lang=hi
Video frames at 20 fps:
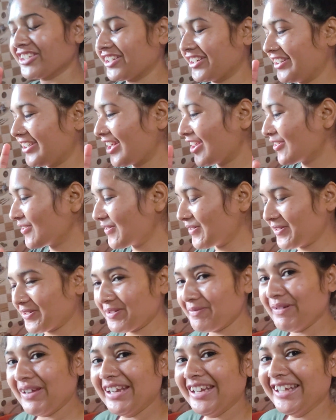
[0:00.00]
अच्छा डरा है गुट्टो
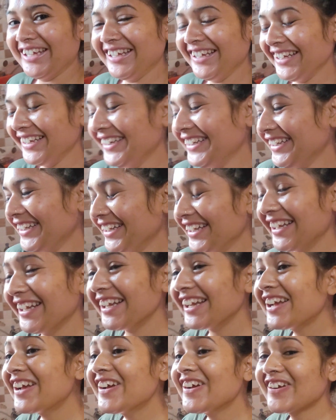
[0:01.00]
को मैंने
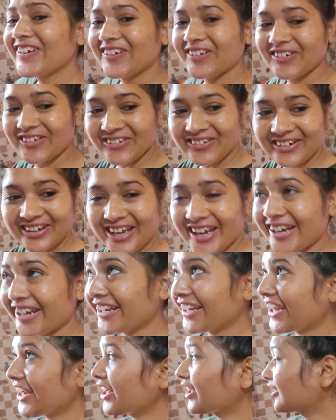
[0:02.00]
गुट्टो को ये
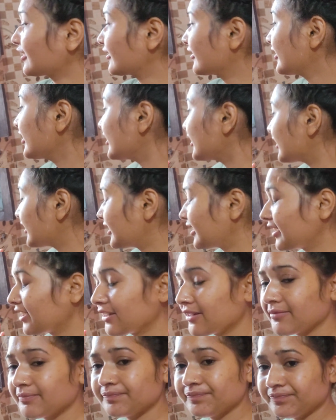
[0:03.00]
डरा रही है
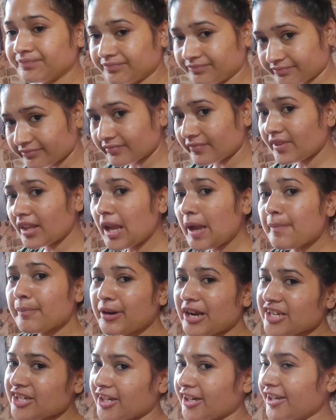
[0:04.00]
तो
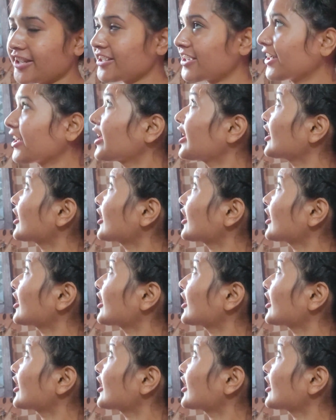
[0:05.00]
प्रेशर ले जाना